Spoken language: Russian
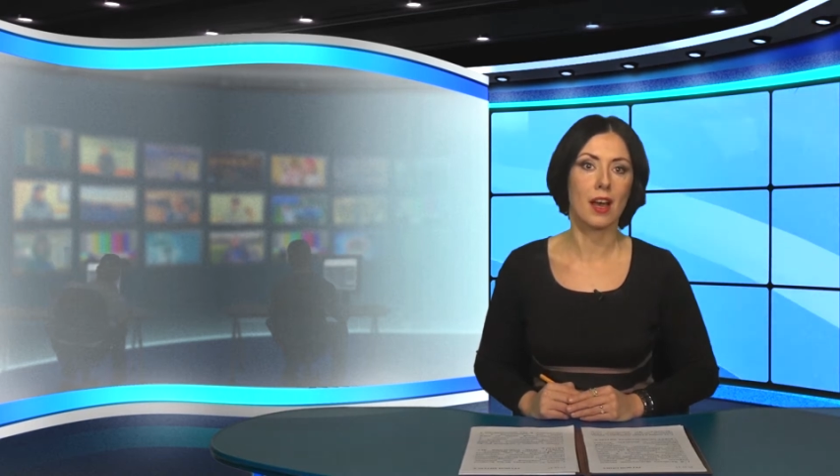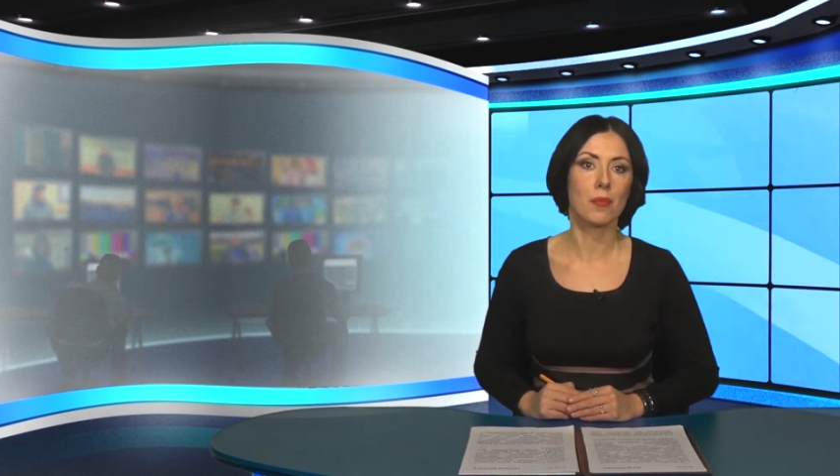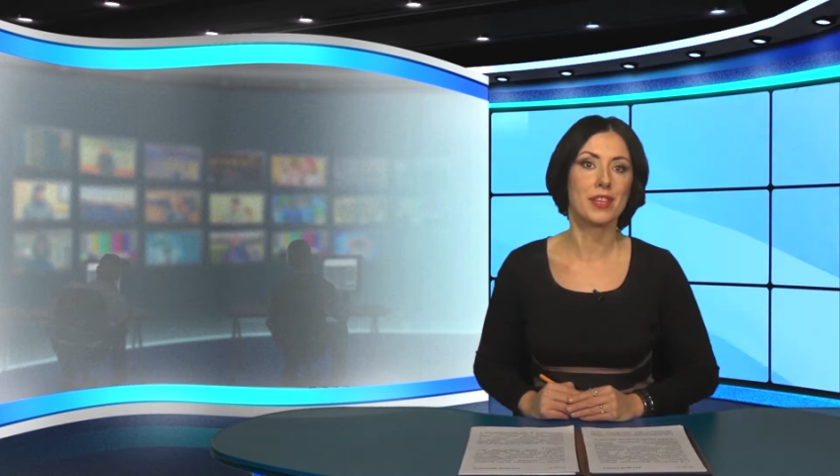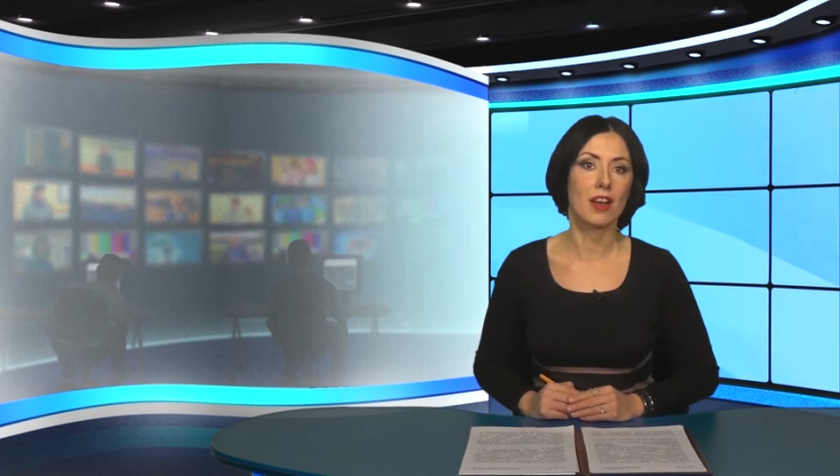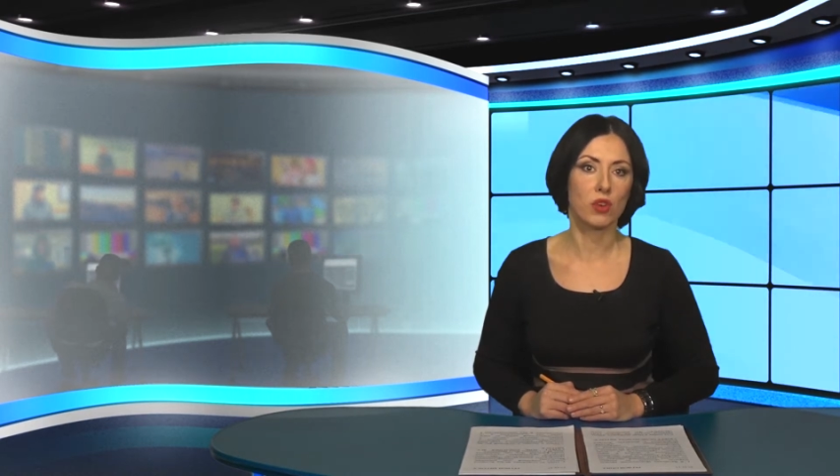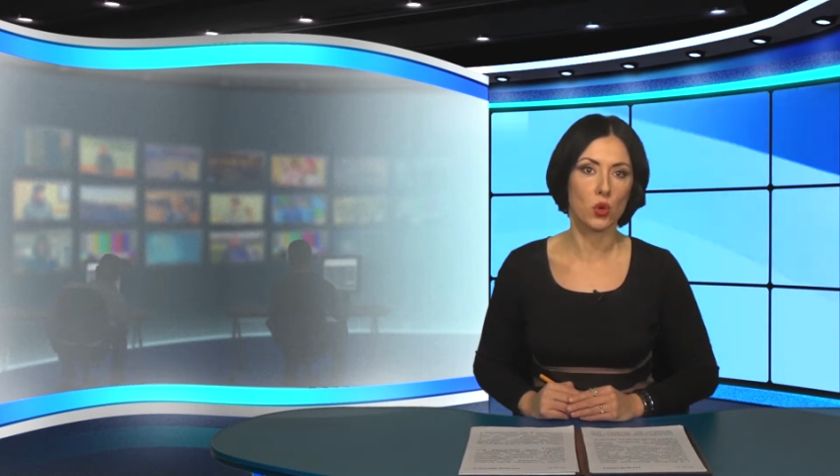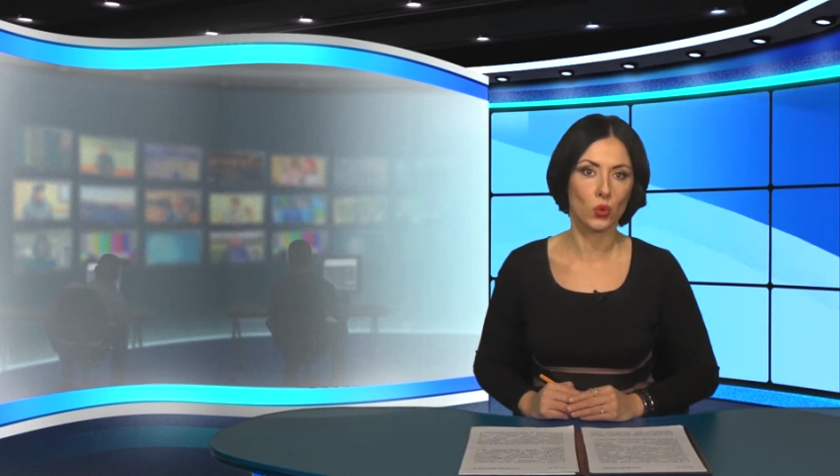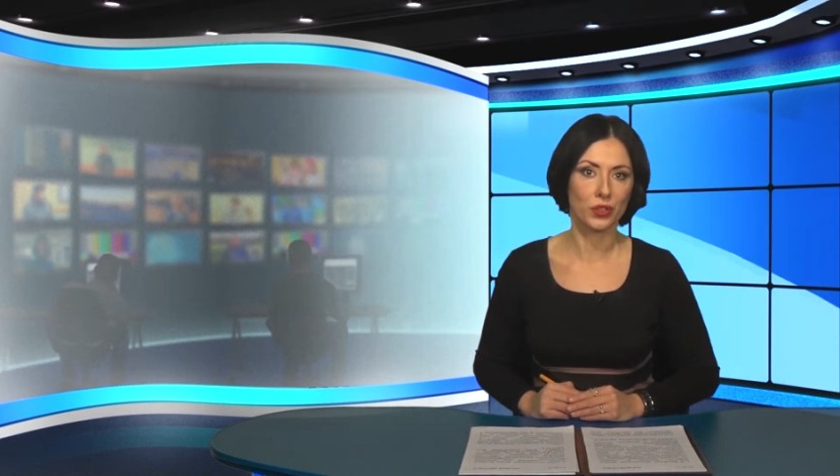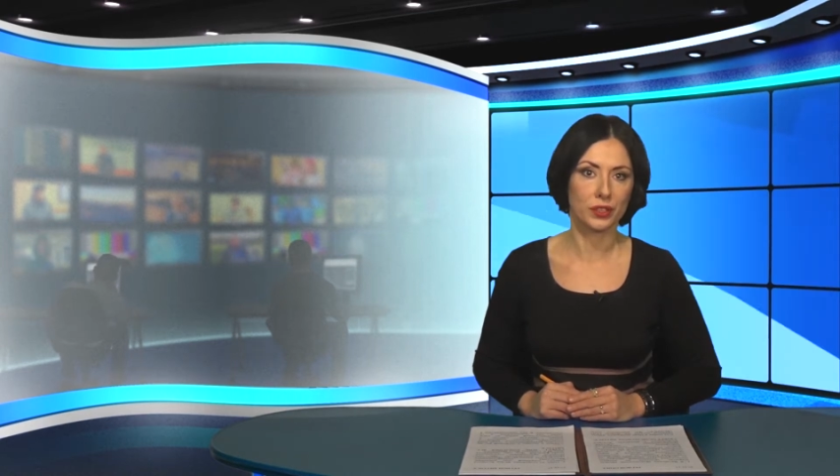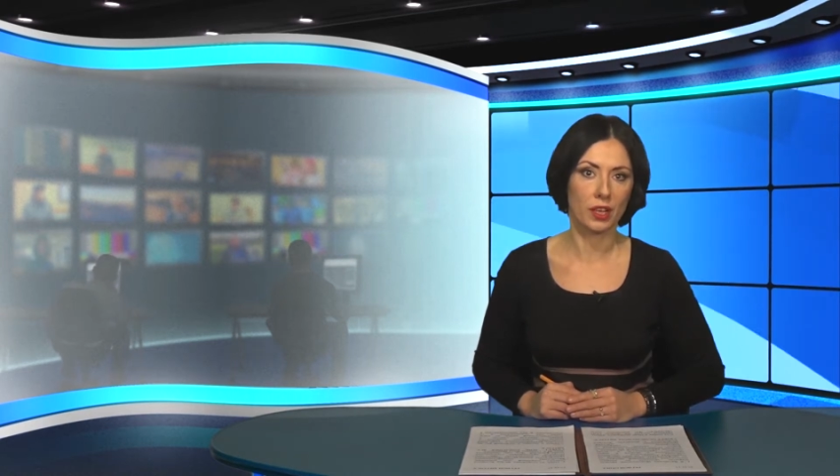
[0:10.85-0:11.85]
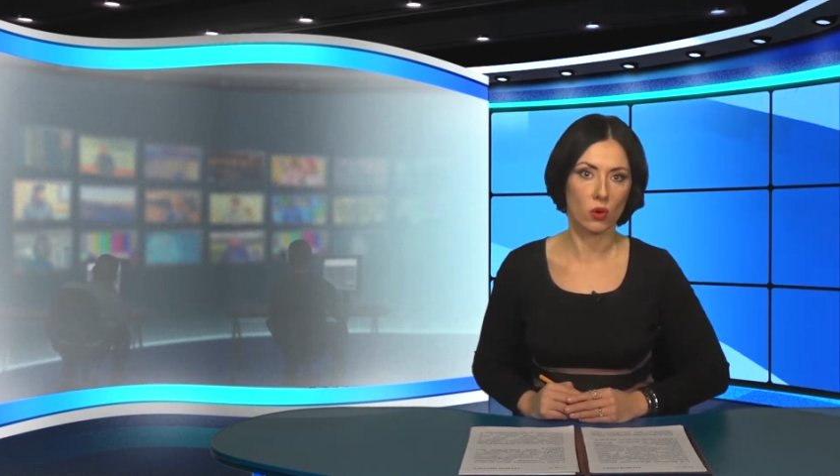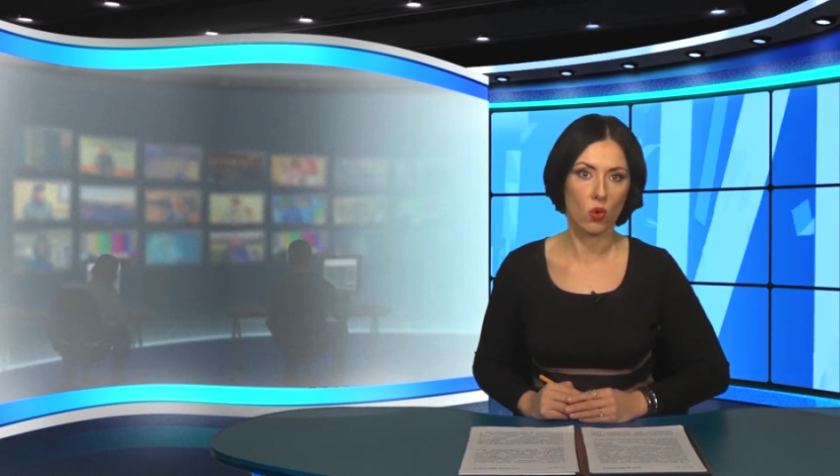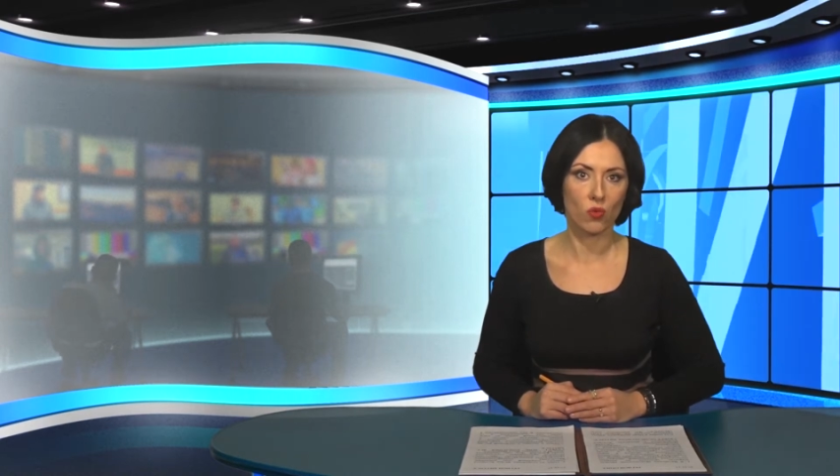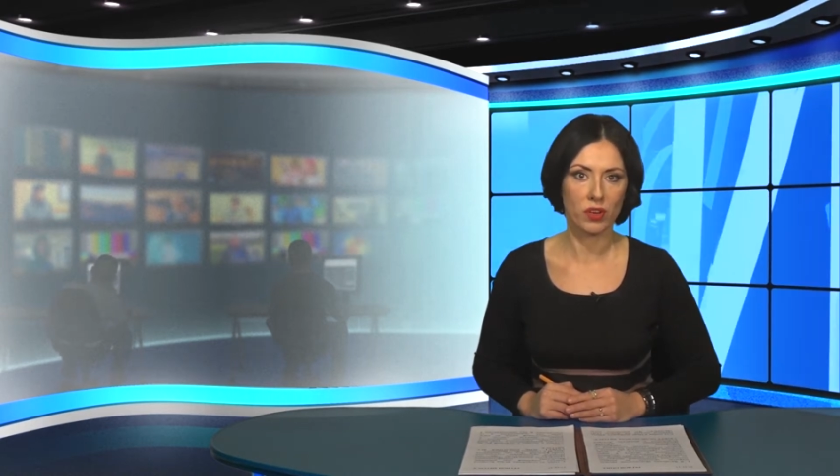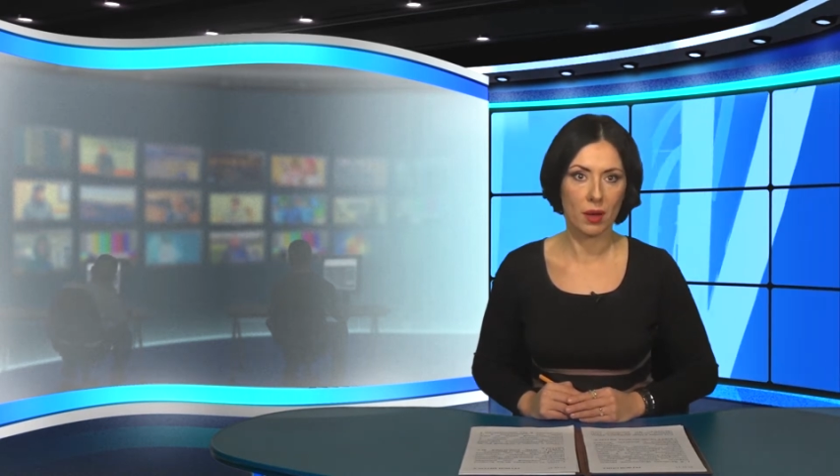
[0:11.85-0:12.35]
обновленный
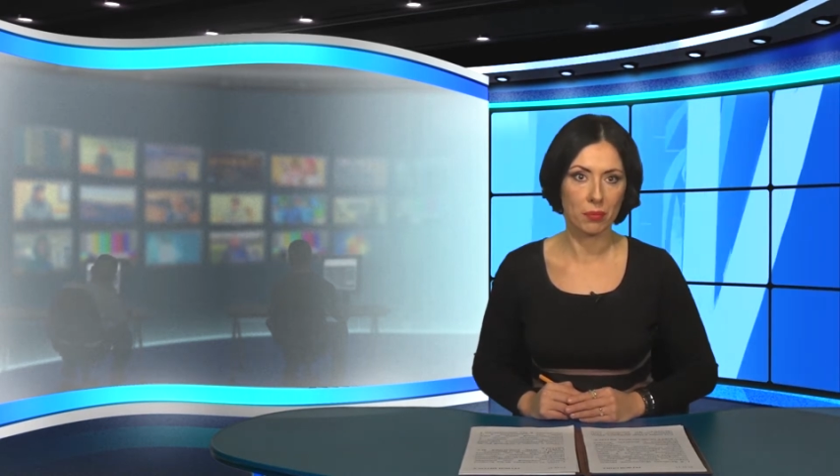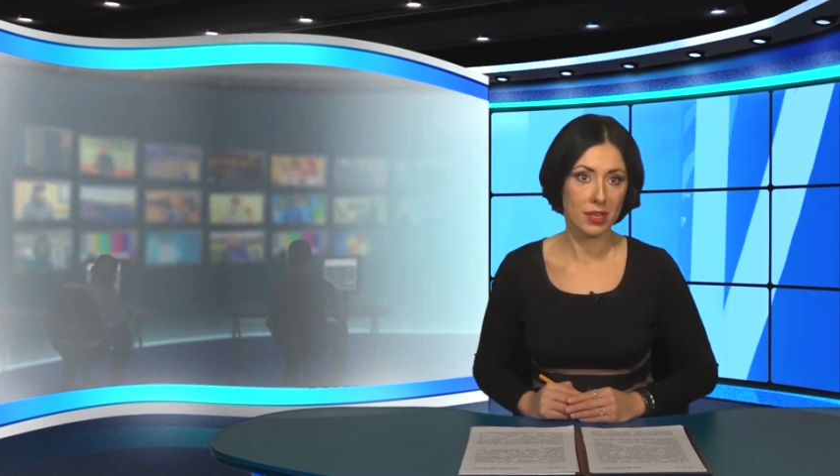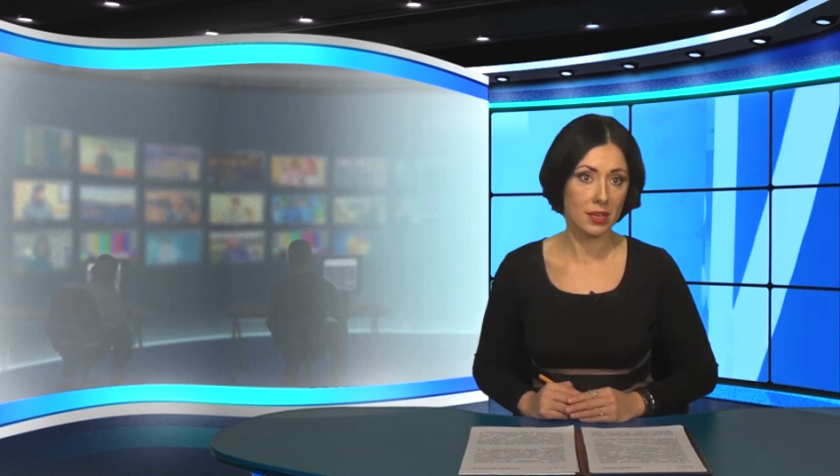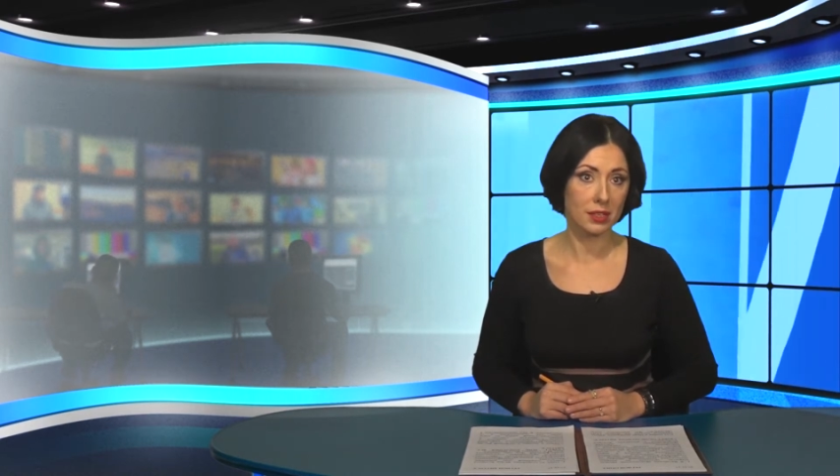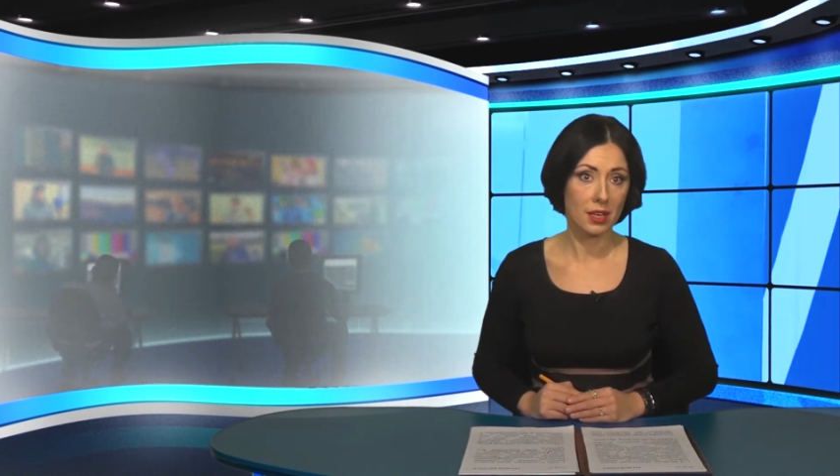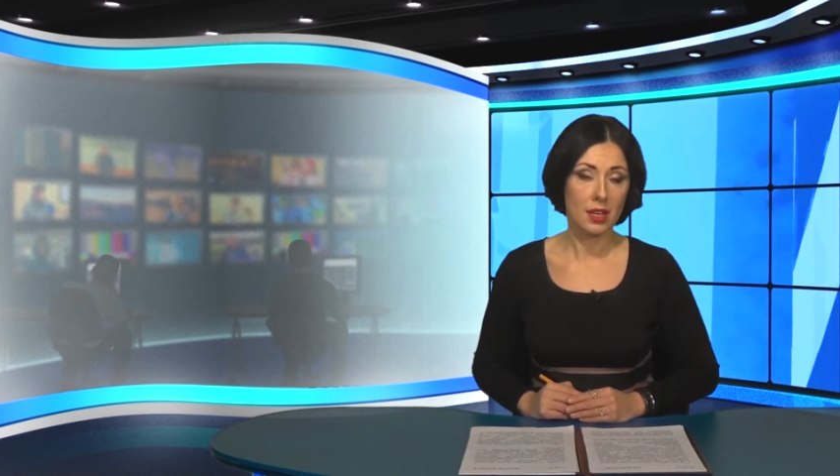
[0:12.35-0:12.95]
торговый объект,